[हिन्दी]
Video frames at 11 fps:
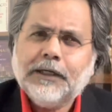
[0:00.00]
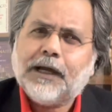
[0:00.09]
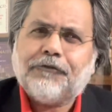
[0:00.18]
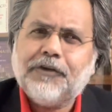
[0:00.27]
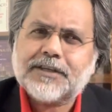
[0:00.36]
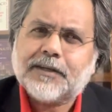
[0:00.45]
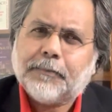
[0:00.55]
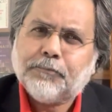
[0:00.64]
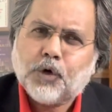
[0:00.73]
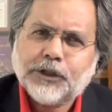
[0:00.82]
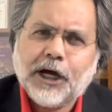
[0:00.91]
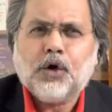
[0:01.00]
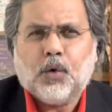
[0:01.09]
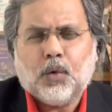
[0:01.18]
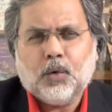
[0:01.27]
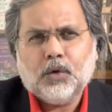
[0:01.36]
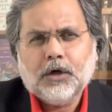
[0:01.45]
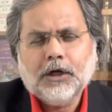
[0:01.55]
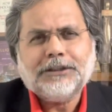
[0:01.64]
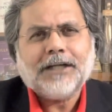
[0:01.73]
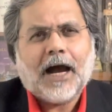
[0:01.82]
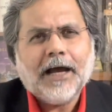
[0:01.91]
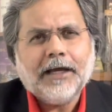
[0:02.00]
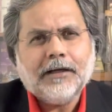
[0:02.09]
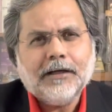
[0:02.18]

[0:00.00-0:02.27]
या फिर संबोधन हो चाहे